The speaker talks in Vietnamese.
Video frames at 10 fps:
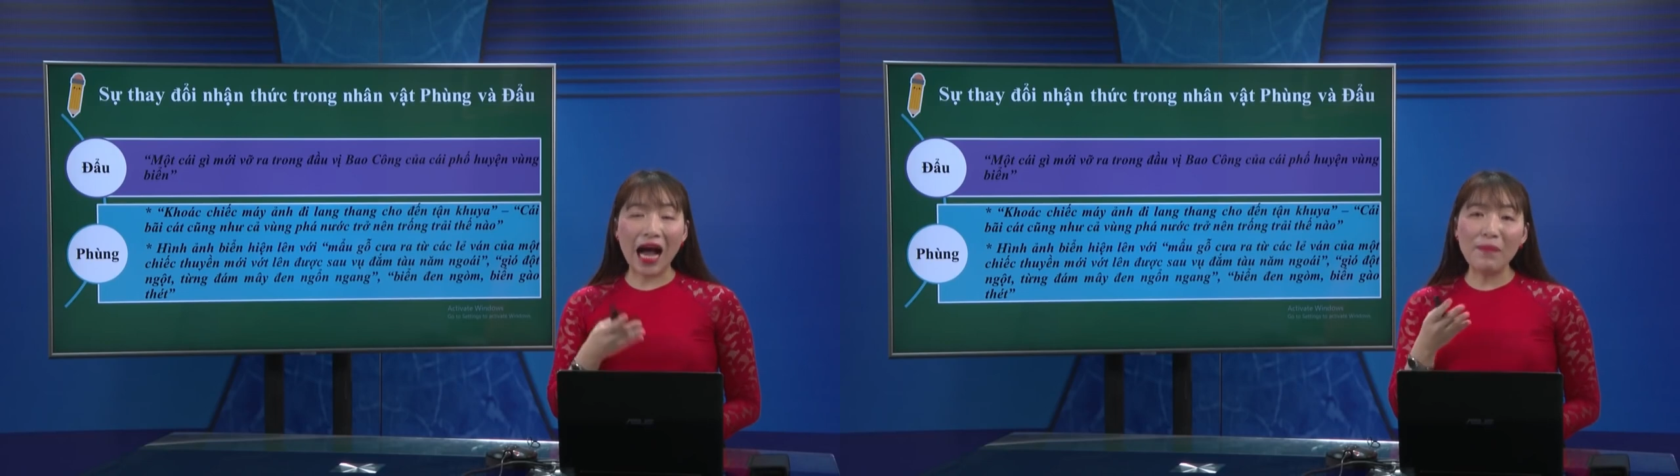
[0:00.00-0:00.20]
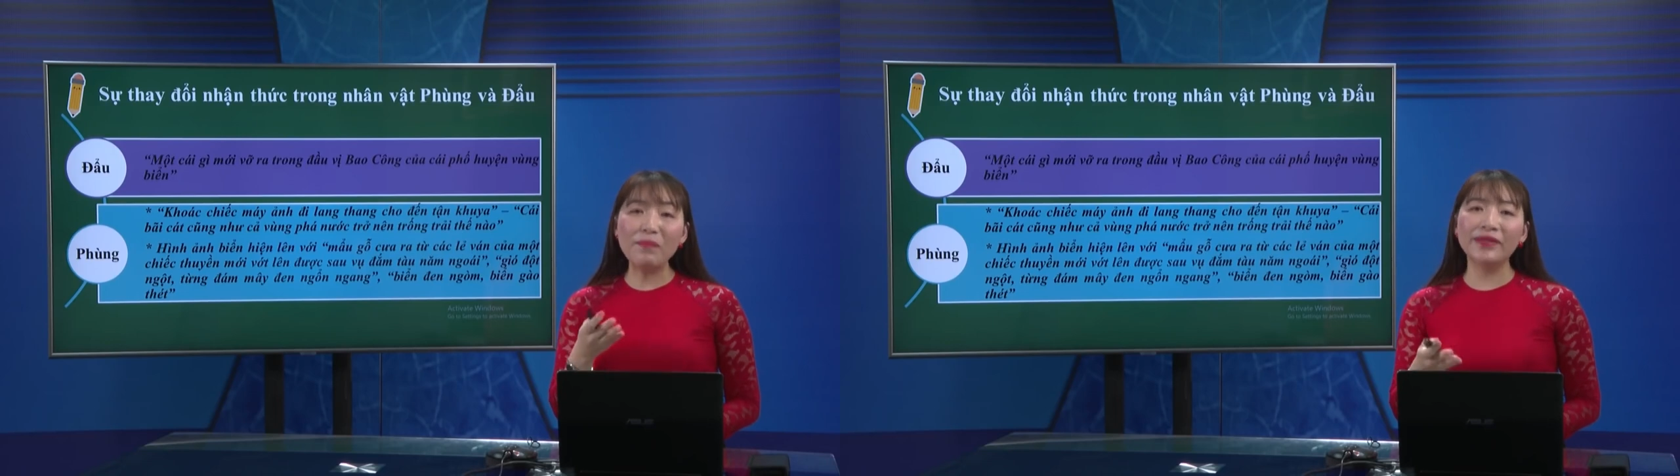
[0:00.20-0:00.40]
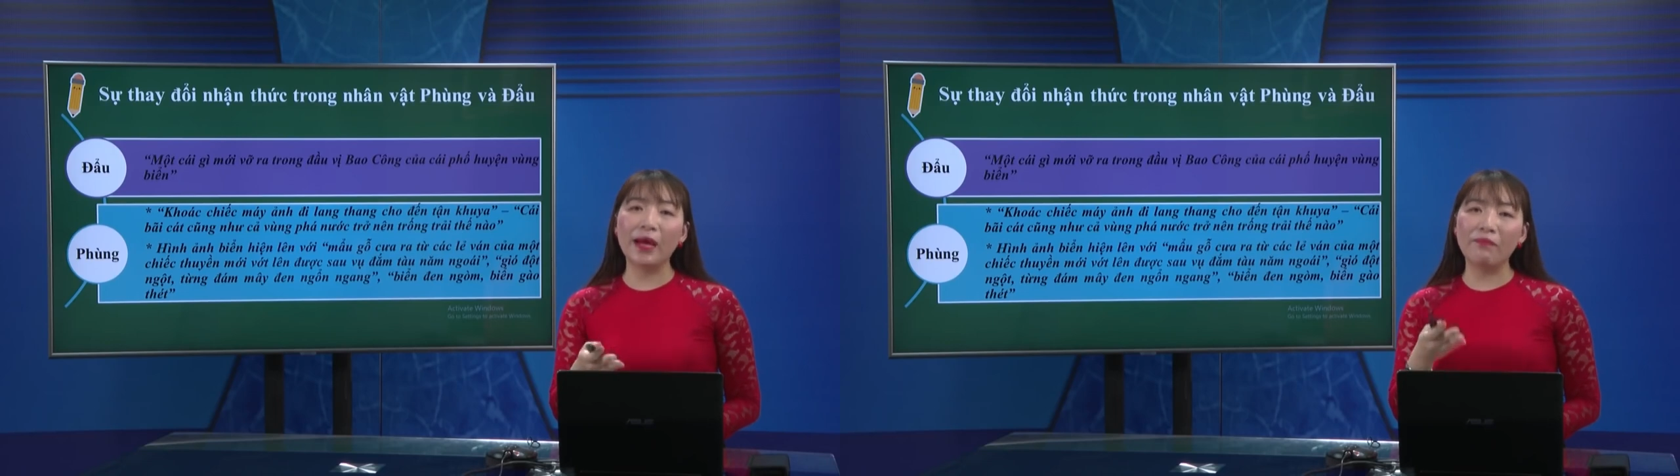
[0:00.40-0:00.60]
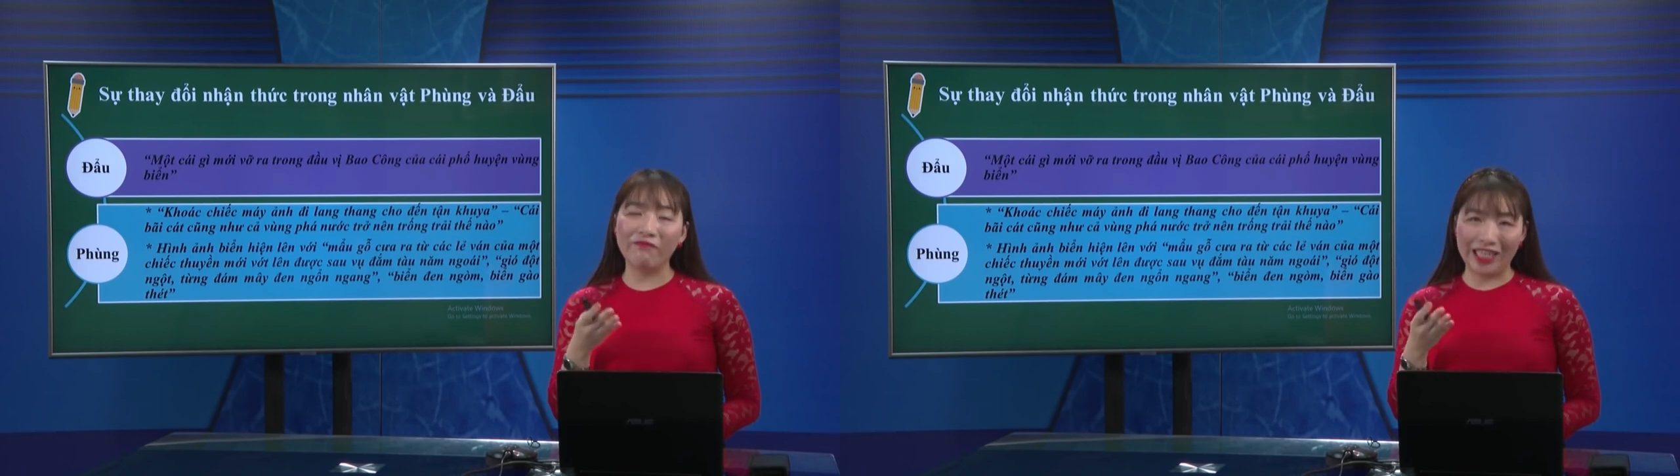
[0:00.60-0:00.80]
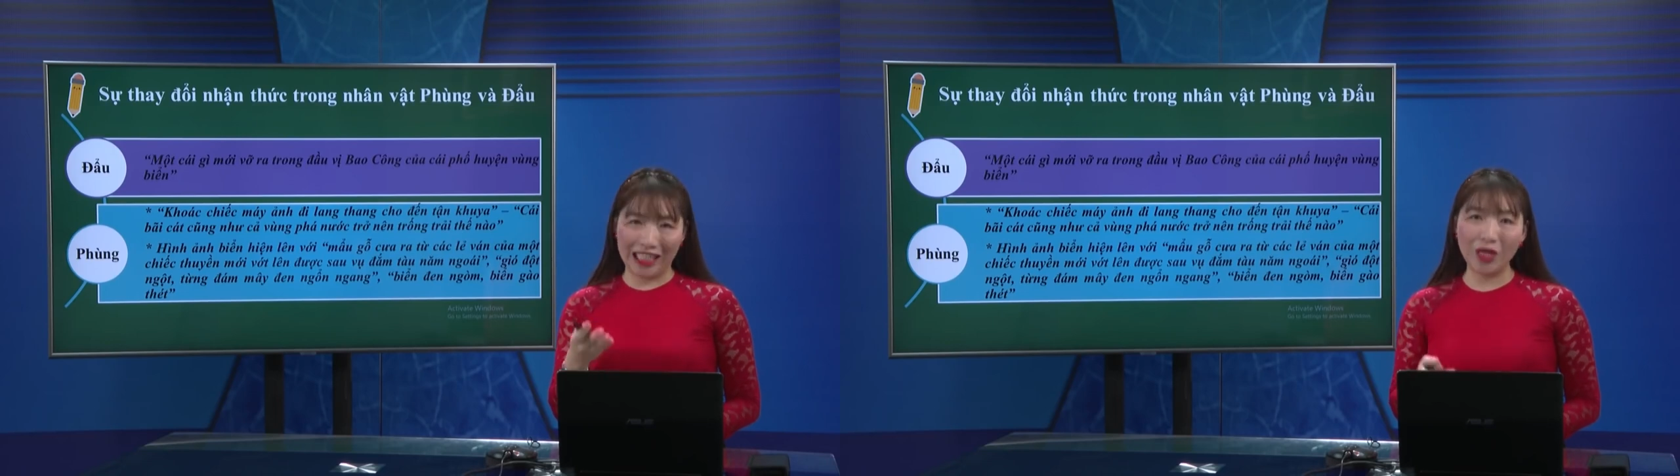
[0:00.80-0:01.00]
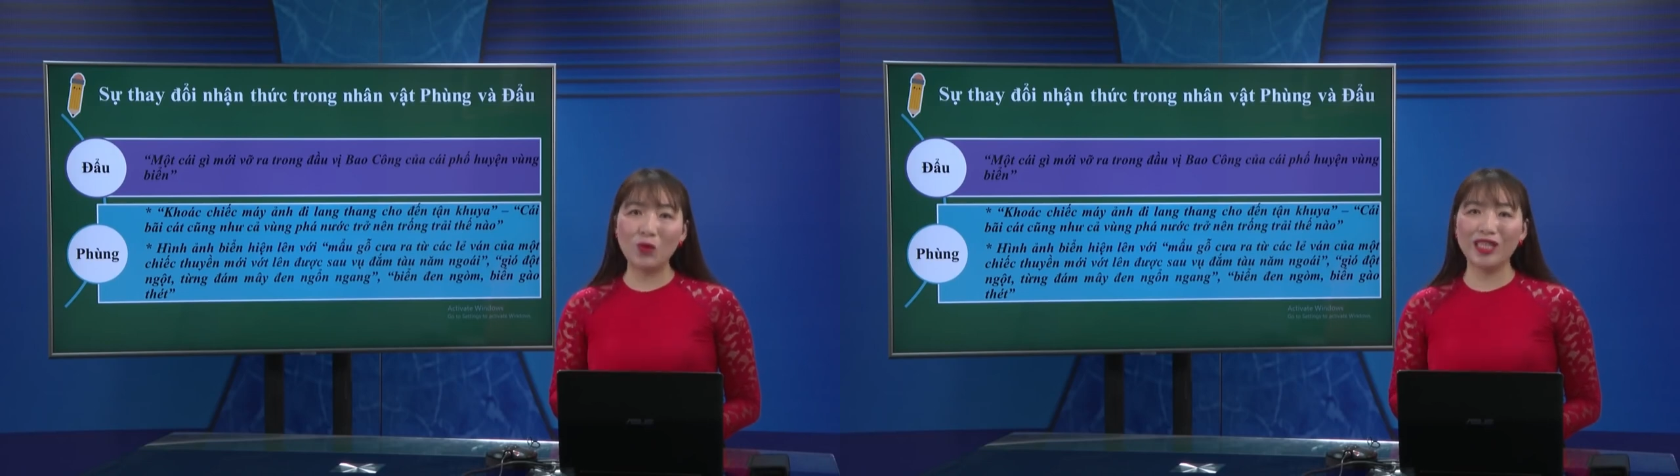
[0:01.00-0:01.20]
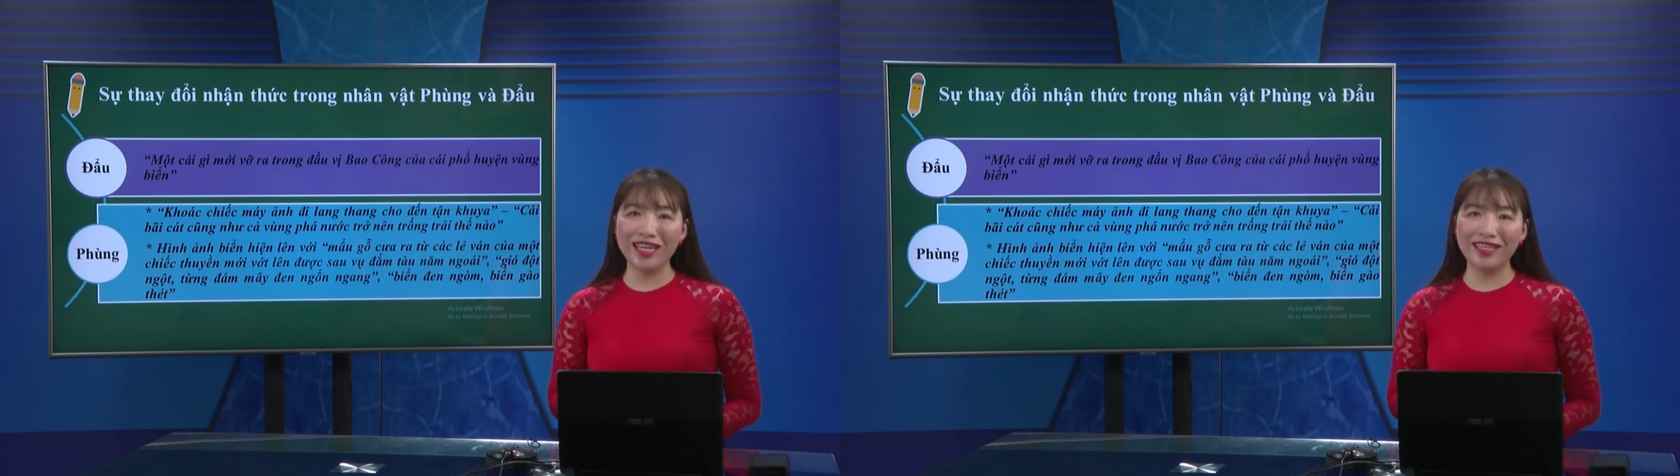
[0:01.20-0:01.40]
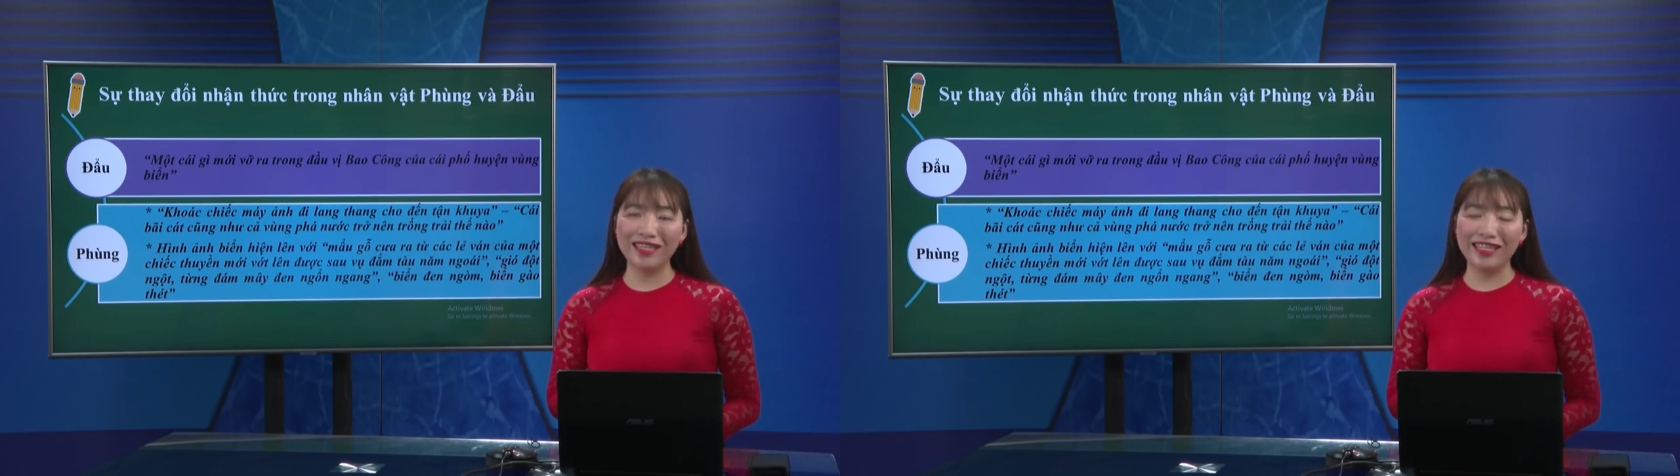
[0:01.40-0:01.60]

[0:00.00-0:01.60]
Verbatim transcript: âm thầm và sâu sắc.